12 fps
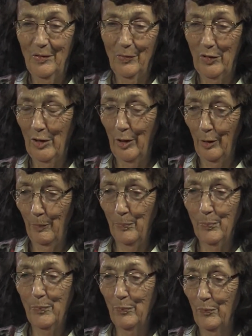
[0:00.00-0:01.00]
Ja,
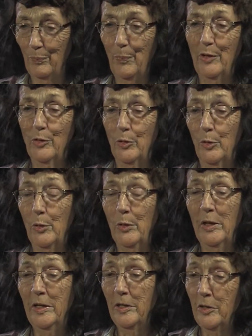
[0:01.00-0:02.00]

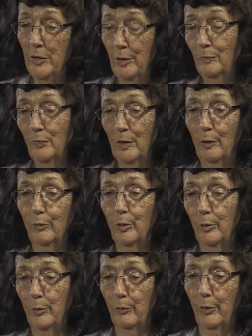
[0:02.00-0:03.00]
persönlich
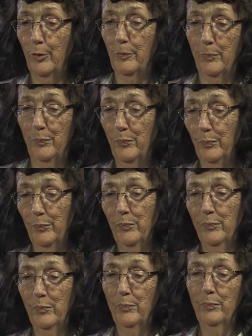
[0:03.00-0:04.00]
aufgrund von
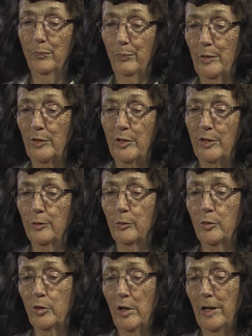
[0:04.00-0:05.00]
Beziehung
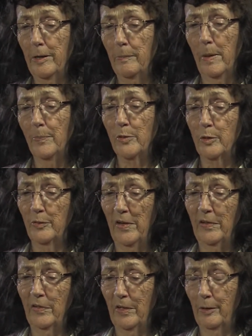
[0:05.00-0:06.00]
zu einem
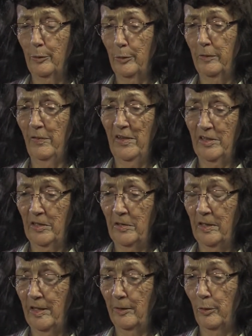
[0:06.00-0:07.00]
Absolventen der
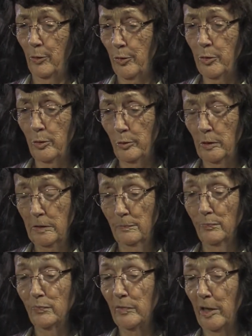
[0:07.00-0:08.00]
Universität Rostock,
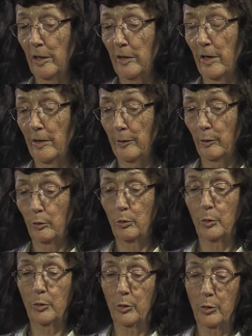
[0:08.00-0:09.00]
der hier einen
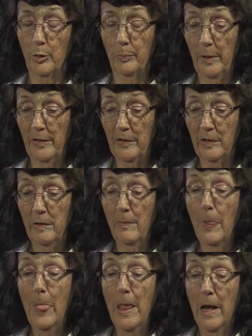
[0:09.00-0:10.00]
guten Job hatte,
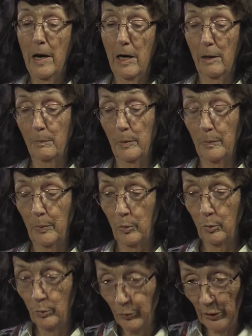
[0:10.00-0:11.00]
aber
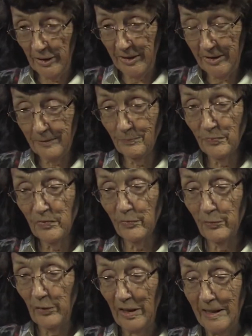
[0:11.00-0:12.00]
beruflich,
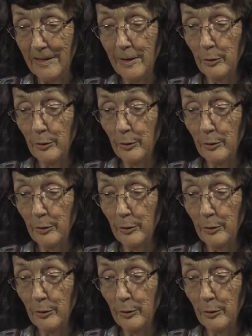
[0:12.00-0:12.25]
weil die